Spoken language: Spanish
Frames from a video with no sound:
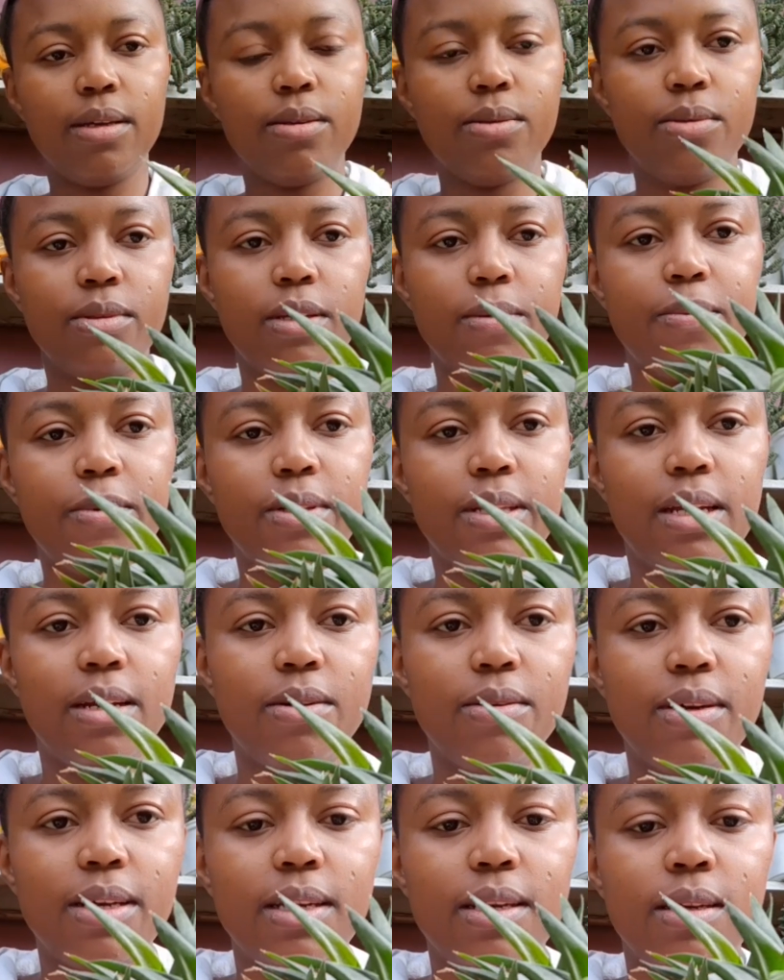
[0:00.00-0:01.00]
es un tipo de
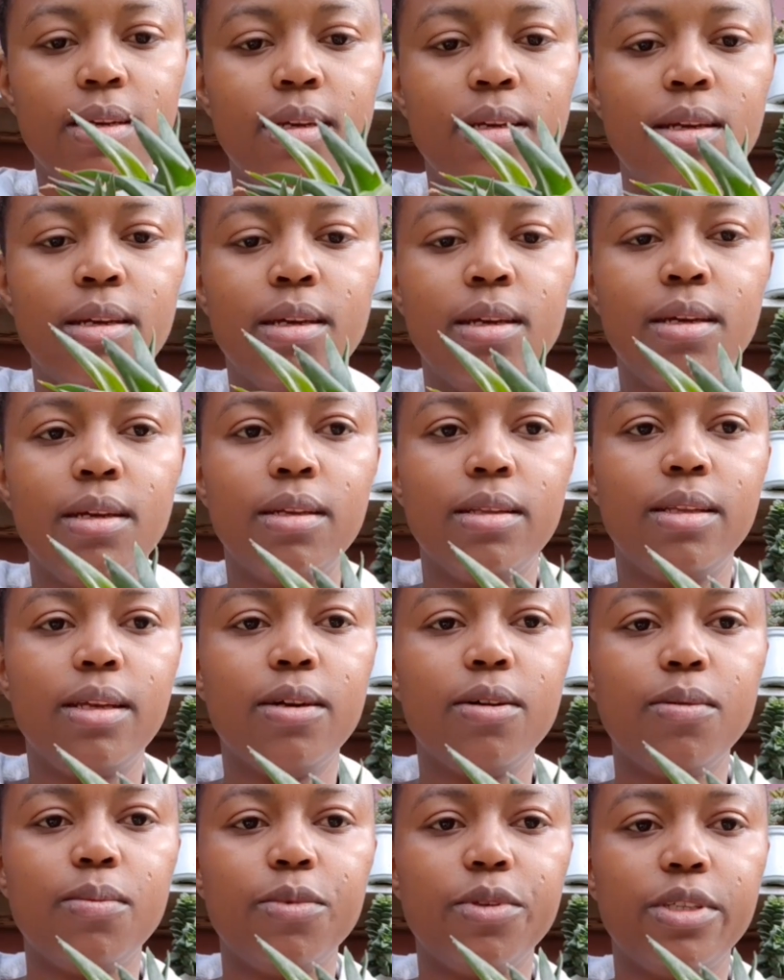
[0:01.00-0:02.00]
aloe,
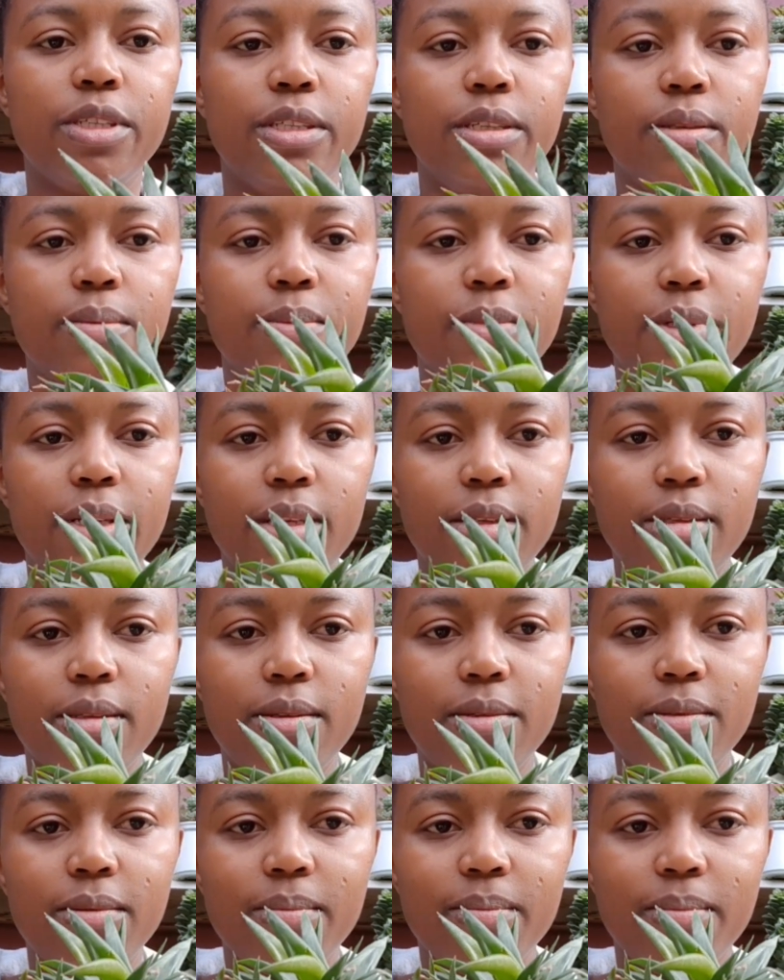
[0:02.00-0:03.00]
tengo muchísimo de esto.